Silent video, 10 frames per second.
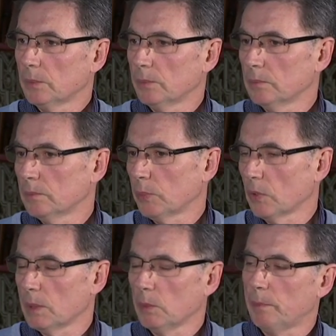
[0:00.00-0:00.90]
mm,
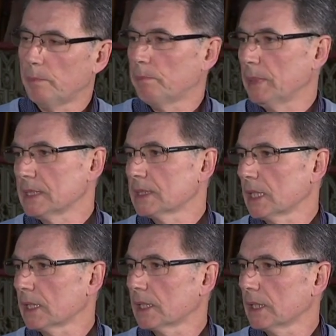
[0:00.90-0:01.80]
podamos
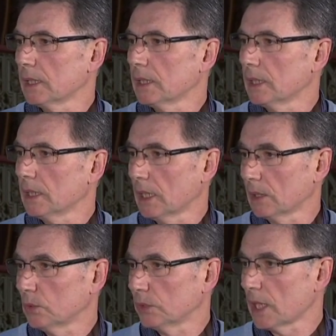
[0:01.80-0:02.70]
pensar que es al
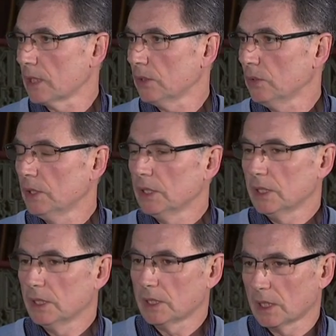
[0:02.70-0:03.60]
contrario
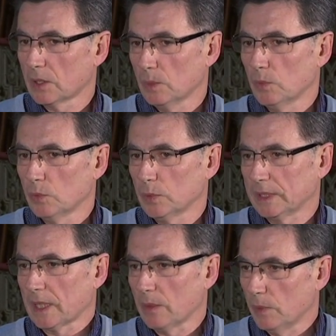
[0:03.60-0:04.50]
y que como
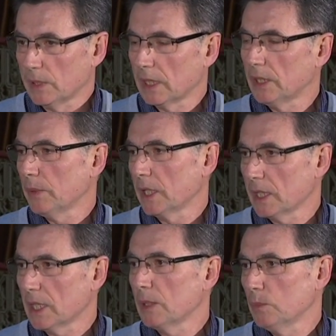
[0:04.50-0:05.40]
nuestras buenas
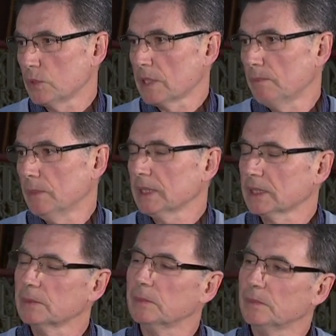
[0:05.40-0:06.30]
librerías hay muchas más.